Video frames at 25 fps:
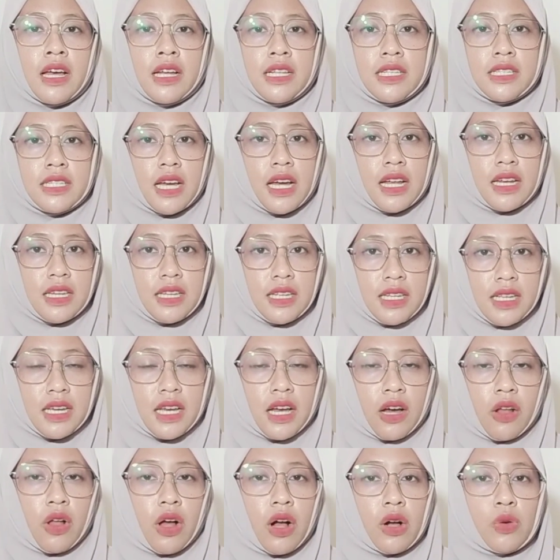Jadi
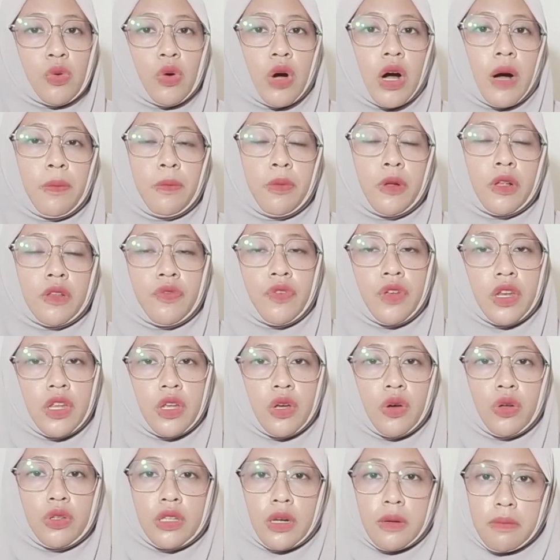kalau aku upload
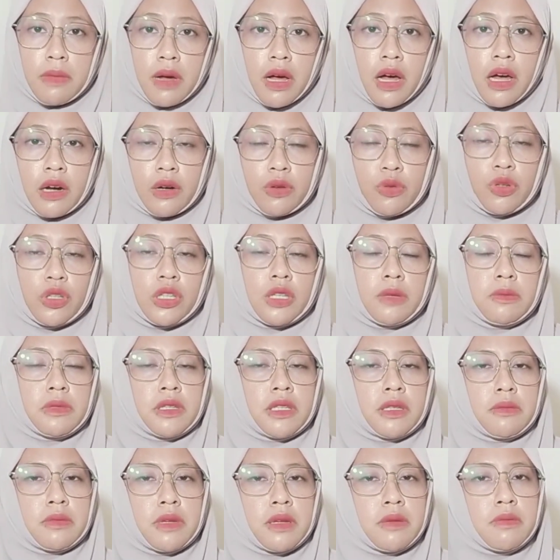video terbaru,
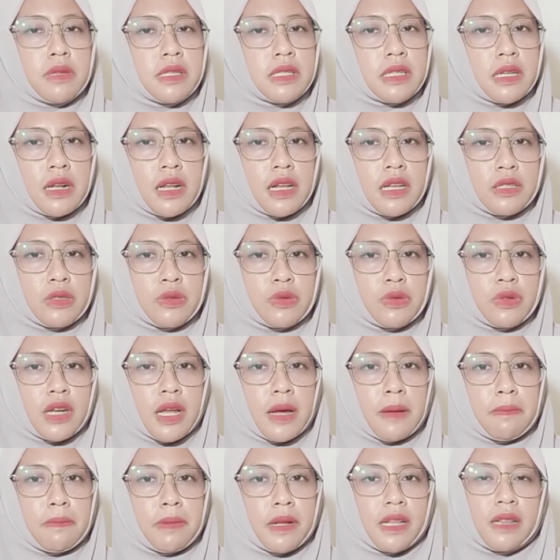teman-teman bisa langsung
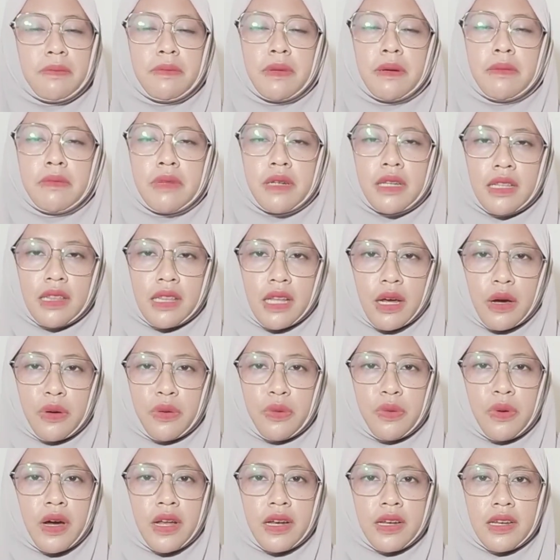dapat
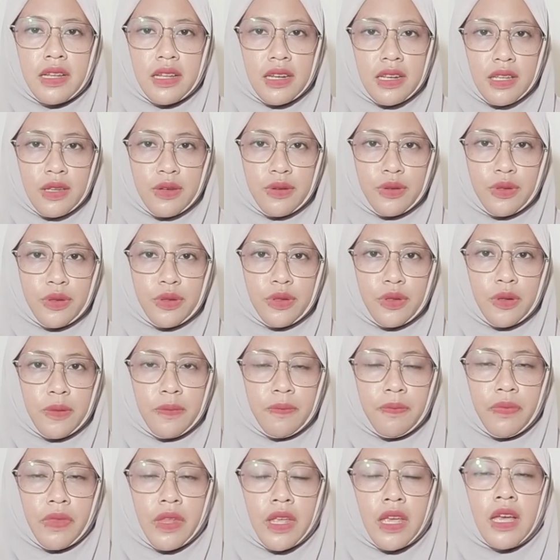pemberitahuan dari YouTube.
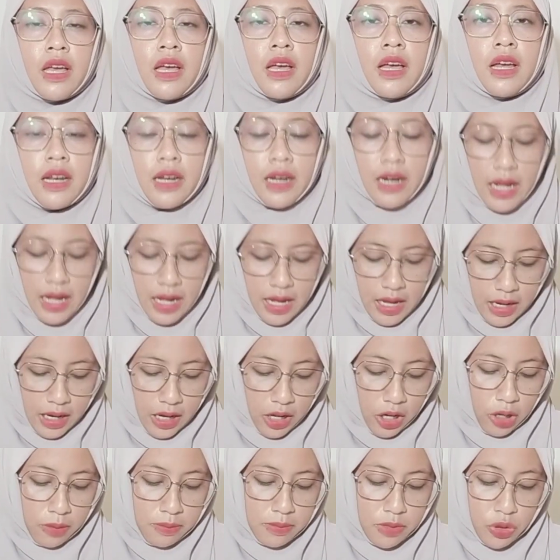Nah,
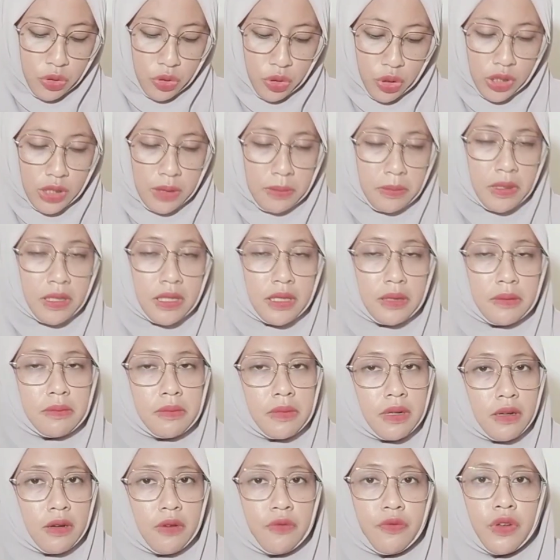kalau menurut
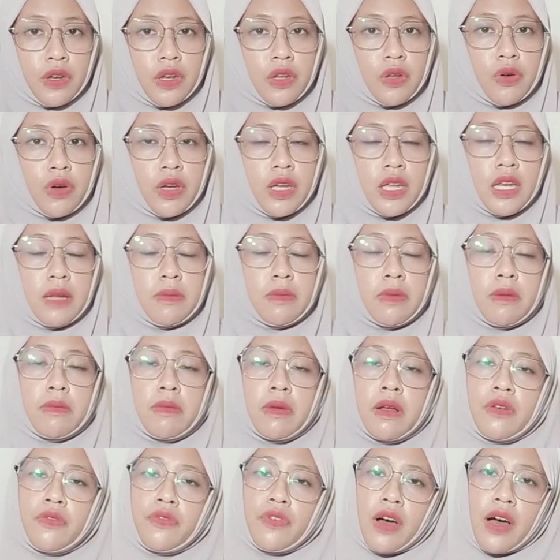teman-teman video ini
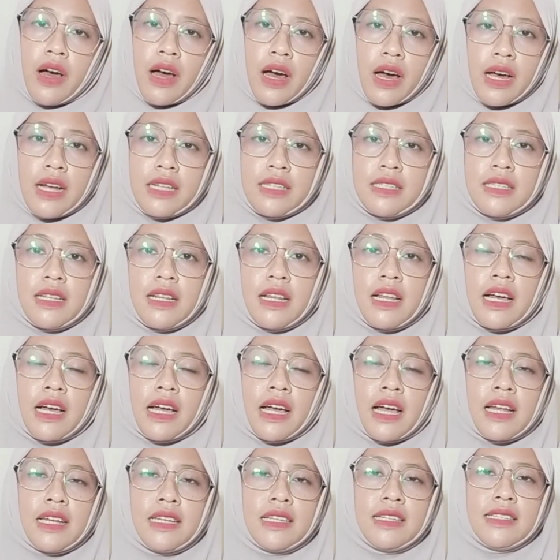bermanfaat,
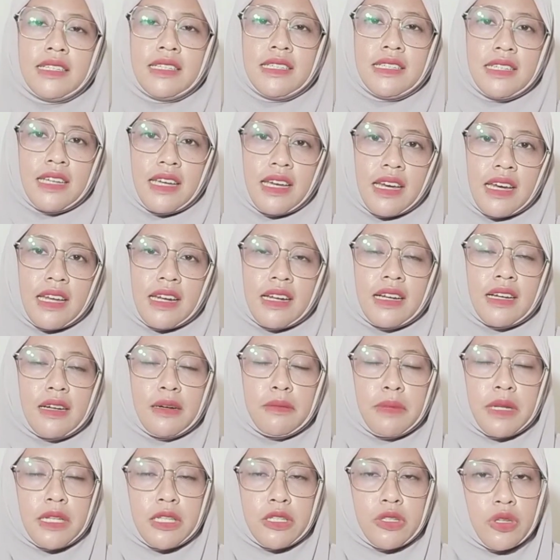silahkan di-share ke
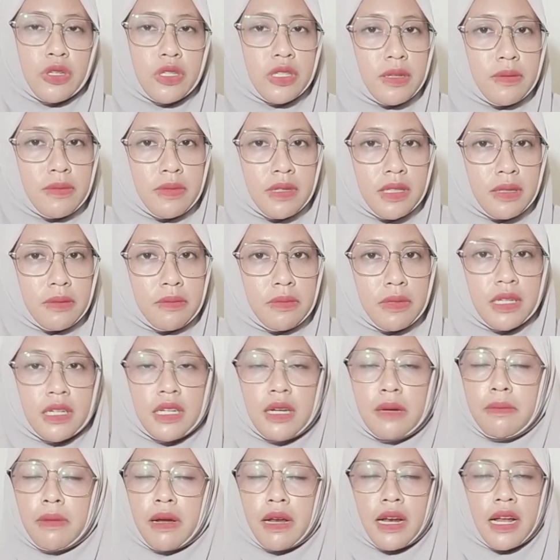medsos teman-teman
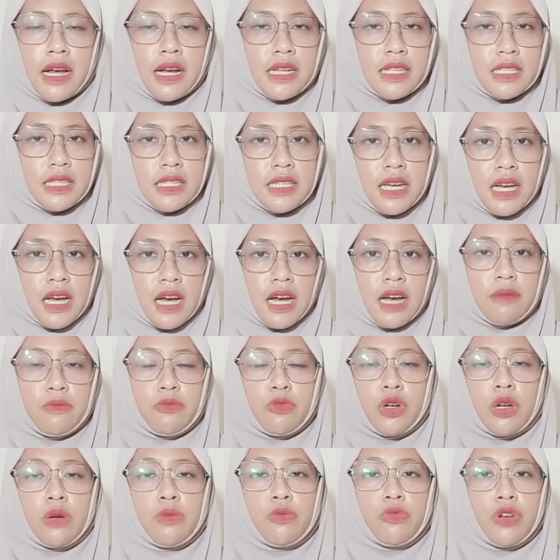kemana aja.
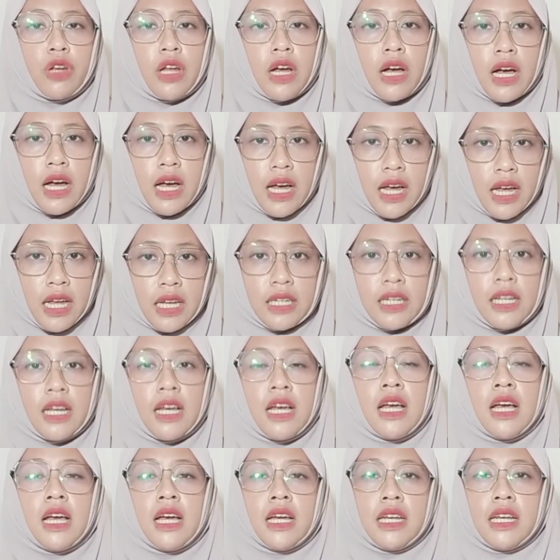Mudah-mudahan
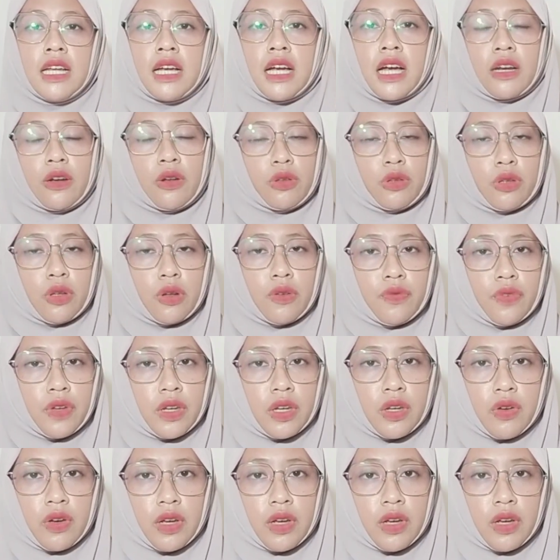dengan nonton video